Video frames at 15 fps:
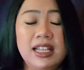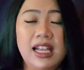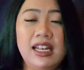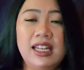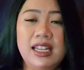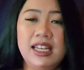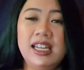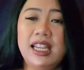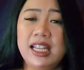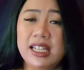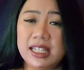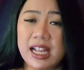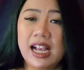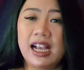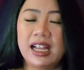Jadi
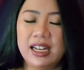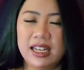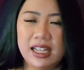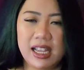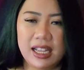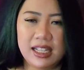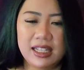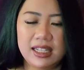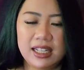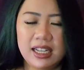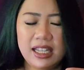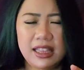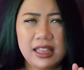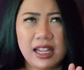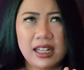dikisahkan nih guys,
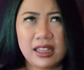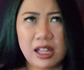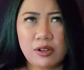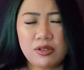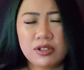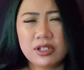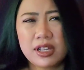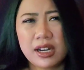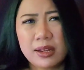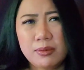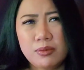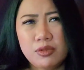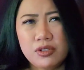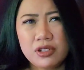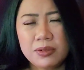sekitar tahun
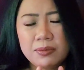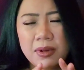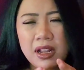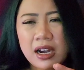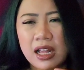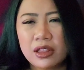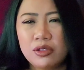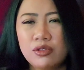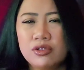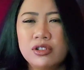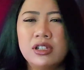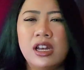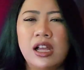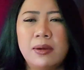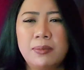
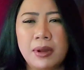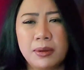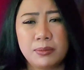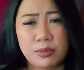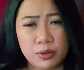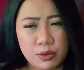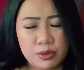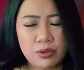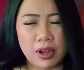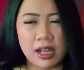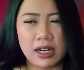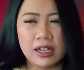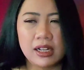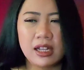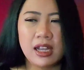
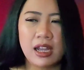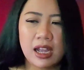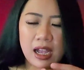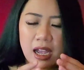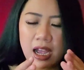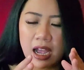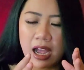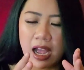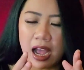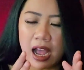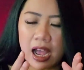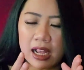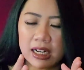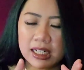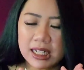1980-an,
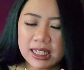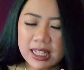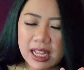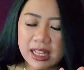di